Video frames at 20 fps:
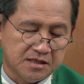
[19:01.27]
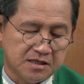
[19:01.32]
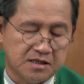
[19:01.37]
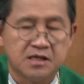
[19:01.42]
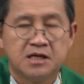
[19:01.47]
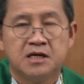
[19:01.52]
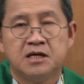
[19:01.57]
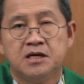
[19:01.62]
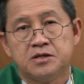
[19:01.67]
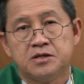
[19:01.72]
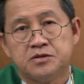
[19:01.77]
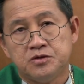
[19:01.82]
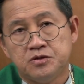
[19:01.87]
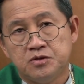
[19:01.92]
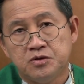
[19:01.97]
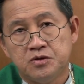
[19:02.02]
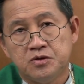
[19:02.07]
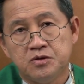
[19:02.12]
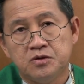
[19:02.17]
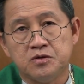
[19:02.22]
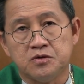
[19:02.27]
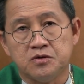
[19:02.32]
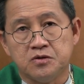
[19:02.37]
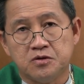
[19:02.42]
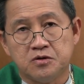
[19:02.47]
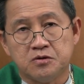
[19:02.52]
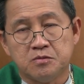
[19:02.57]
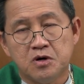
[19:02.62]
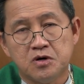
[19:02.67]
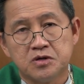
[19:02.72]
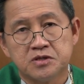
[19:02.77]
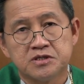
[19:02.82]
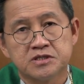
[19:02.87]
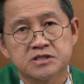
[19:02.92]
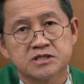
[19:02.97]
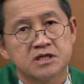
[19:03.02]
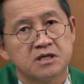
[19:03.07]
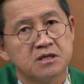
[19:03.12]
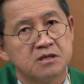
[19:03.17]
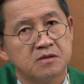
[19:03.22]
ตอยู่บน
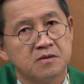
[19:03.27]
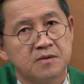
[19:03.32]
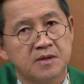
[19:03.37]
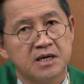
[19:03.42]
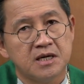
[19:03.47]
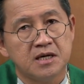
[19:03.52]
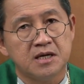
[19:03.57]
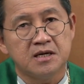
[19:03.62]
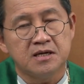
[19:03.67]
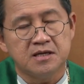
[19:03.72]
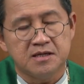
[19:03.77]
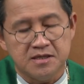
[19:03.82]
สวร